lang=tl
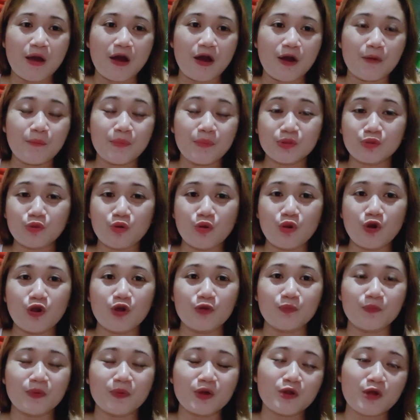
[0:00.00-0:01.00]
uh,
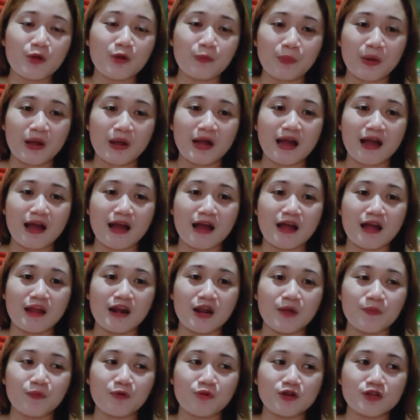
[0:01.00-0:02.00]
matulog. Pero ang
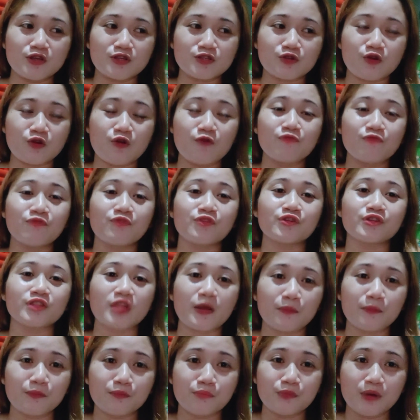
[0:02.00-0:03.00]
pagkakaalam ko is
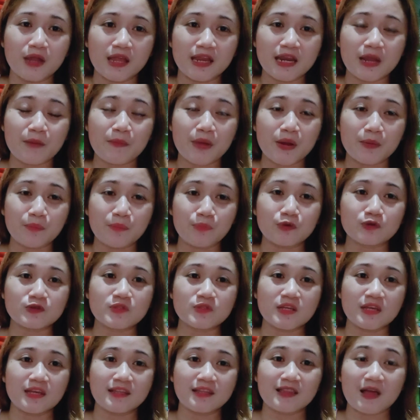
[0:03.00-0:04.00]
comfortable naman po
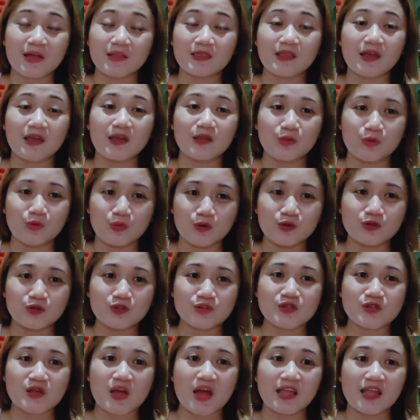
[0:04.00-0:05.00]
si tatay doon
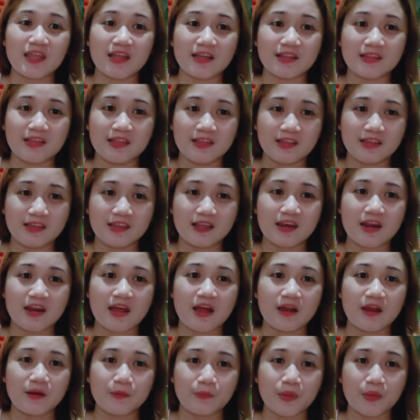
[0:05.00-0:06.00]
sa kanyang
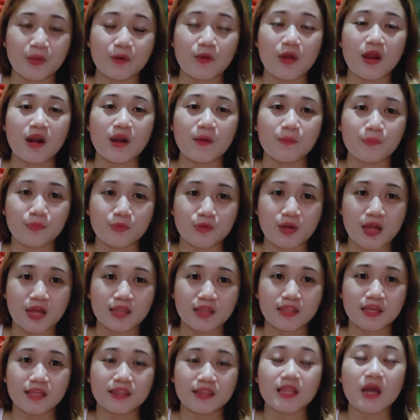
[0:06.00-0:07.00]
tinitirahan. Pero alam po
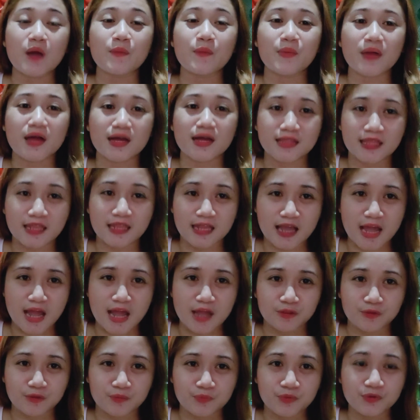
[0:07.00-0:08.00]
natin,
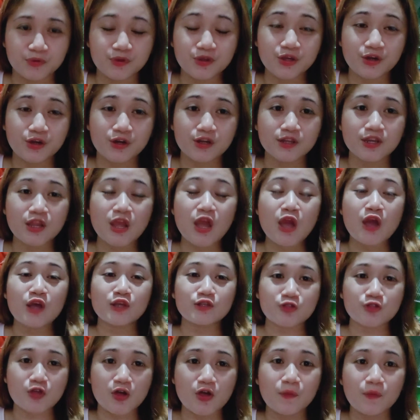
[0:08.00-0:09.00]
napakadelikado po yon
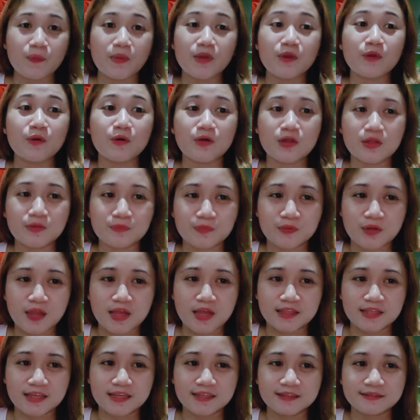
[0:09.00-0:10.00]
So, panoorin po
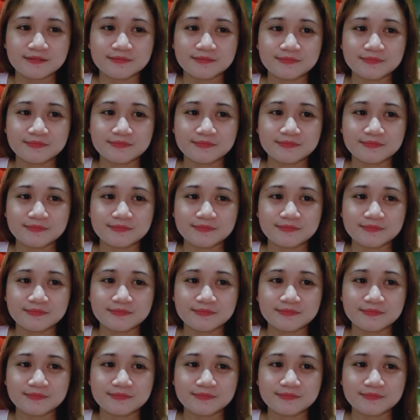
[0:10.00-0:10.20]
natin.